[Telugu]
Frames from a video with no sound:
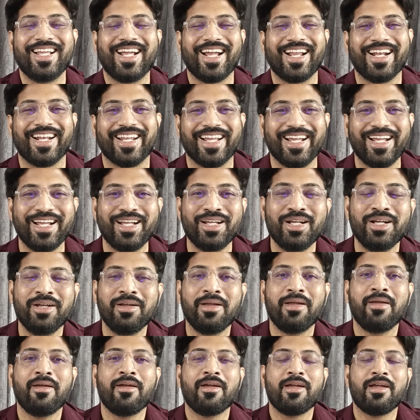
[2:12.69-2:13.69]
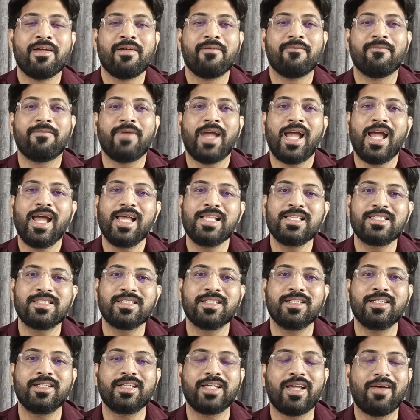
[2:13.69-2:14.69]
ఎందుకంటే
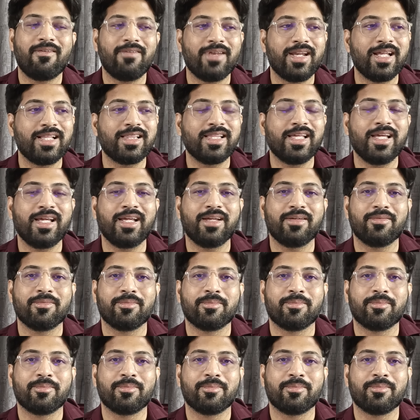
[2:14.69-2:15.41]
ఫ్యాన్స్ ఎవరైతే